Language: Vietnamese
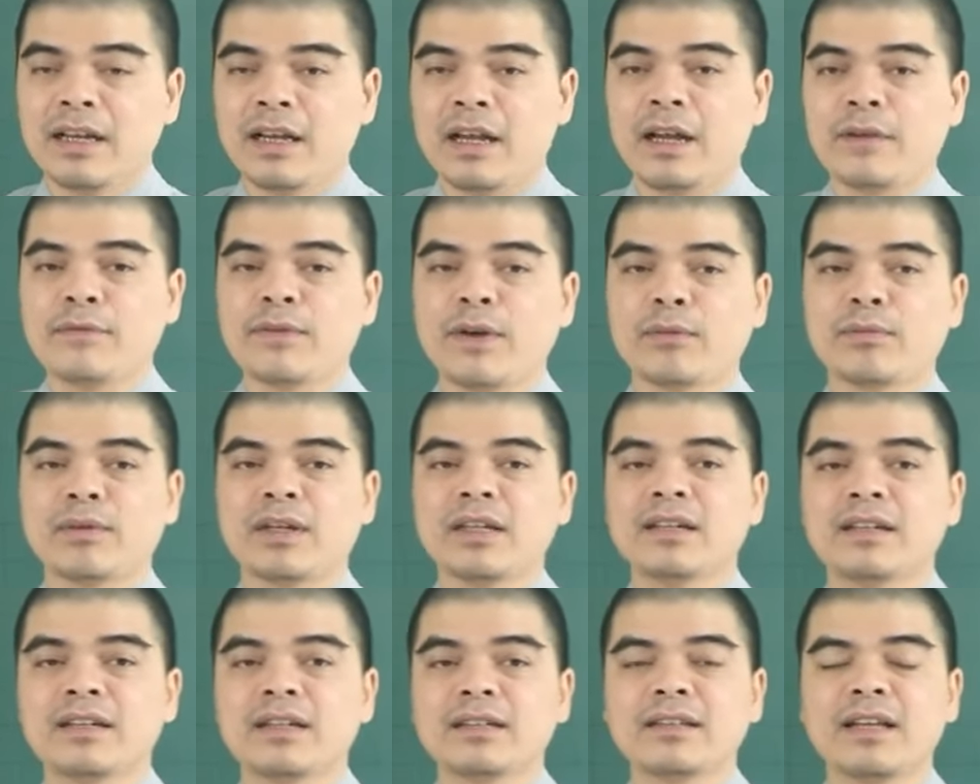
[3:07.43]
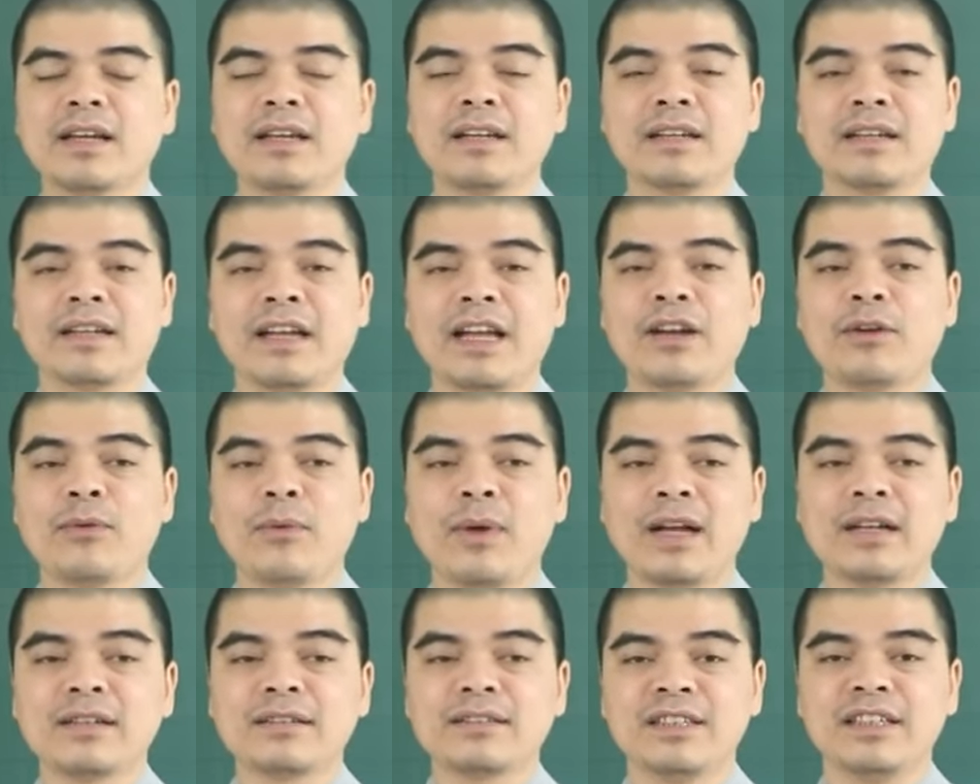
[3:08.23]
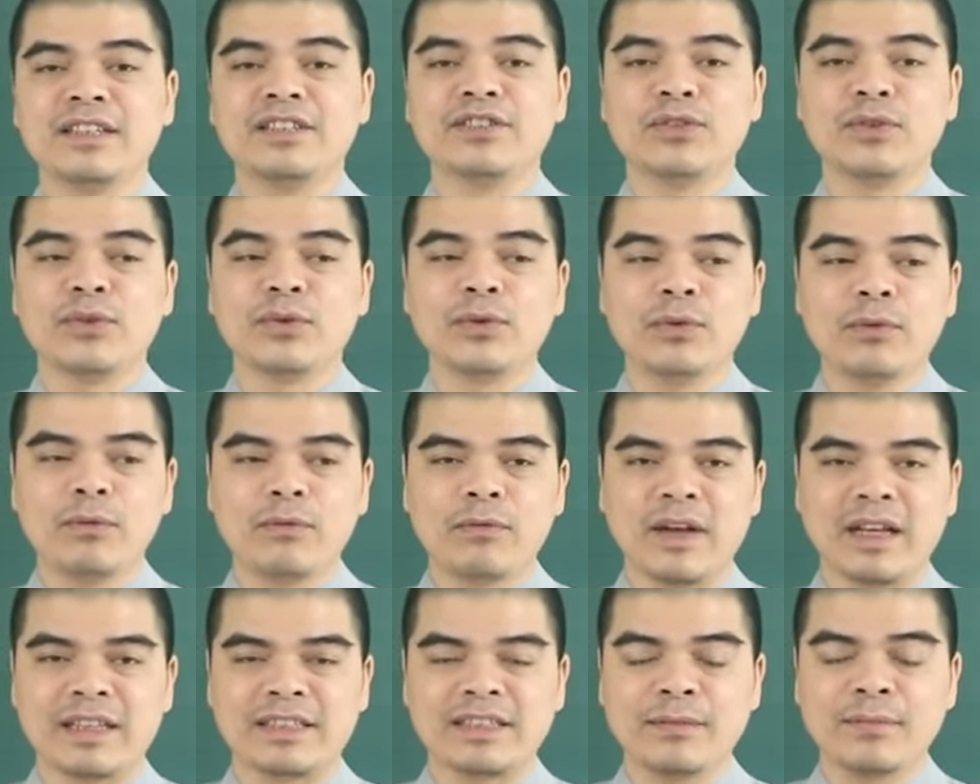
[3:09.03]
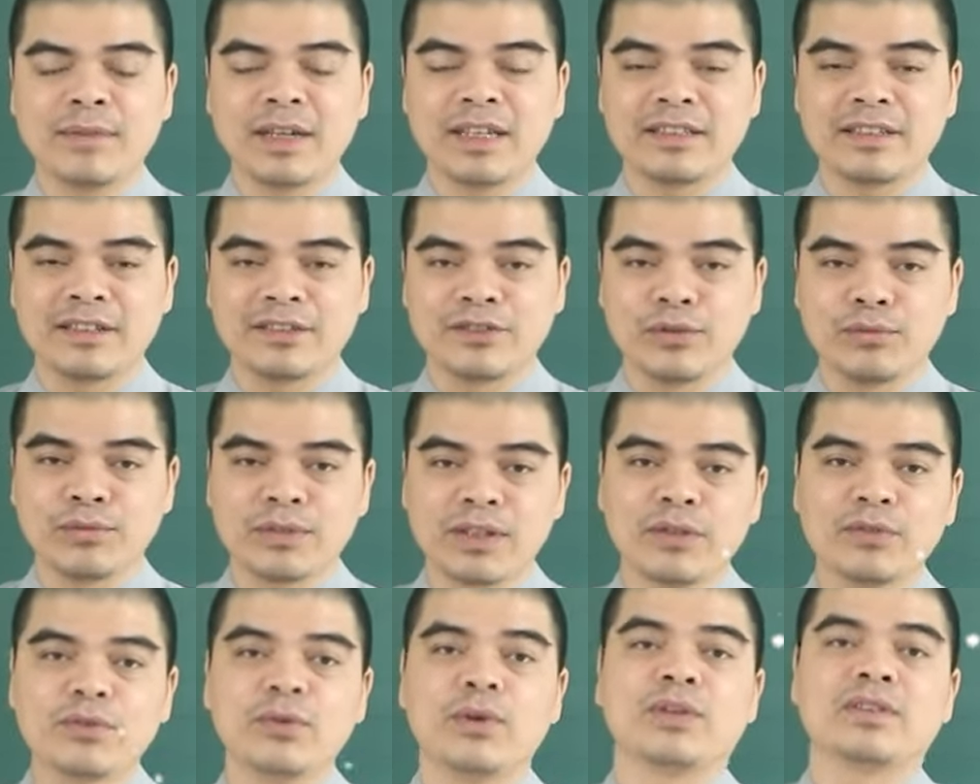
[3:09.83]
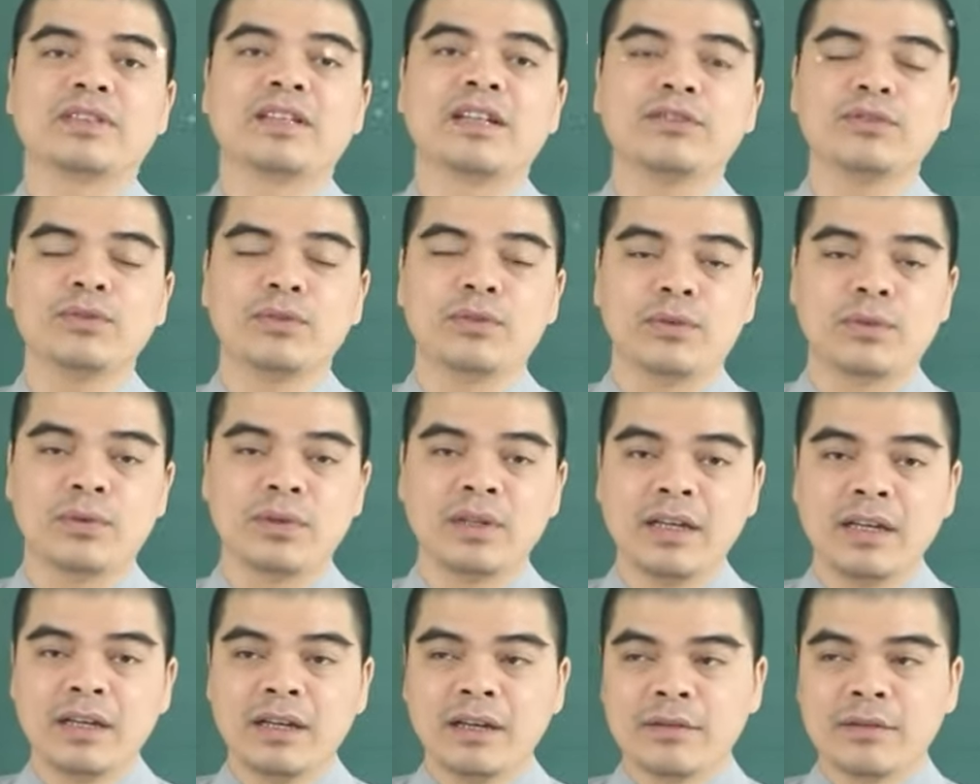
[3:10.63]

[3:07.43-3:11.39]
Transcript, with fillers: À, vòng đã được các thầy khai quang chỉ chú và xem ngày sử dụng theo tuổi của gia chủ.